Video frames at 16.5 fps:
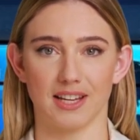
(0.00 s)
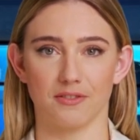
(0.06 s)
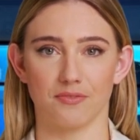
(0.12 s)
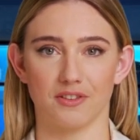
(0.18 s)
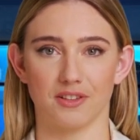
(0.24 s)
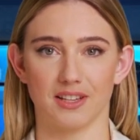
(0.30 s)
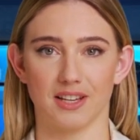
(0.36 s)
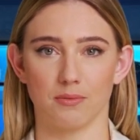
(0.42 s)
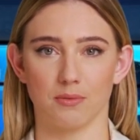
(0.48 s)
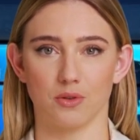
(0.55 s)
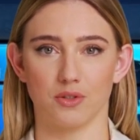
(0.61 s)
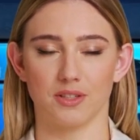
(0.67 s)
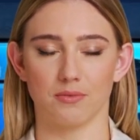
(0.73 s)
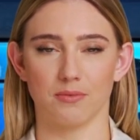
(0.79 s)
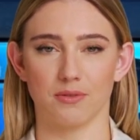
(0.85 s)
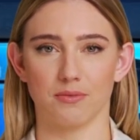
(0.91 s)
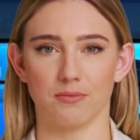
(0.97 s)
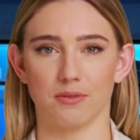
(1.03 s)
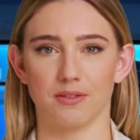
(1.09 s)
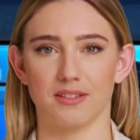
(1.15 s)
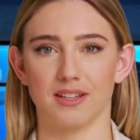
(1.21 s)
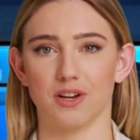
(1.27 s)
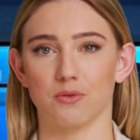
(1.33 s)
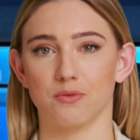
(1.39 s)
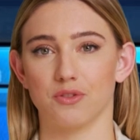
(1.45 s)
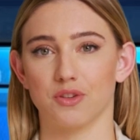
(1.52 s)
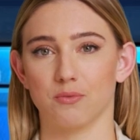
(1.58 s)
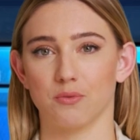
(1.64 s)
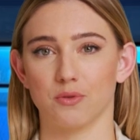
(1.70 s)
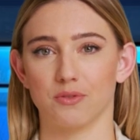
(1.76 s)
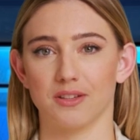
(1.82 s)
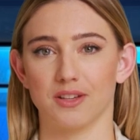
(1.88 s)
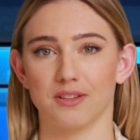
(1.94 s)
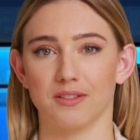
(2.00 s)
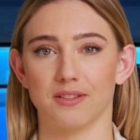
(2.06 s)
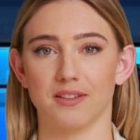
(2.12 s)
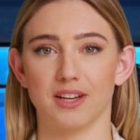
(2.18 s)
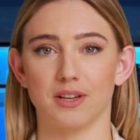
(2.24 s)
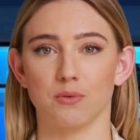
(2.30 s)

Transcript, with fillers: que afecta aproximadamente a un 2%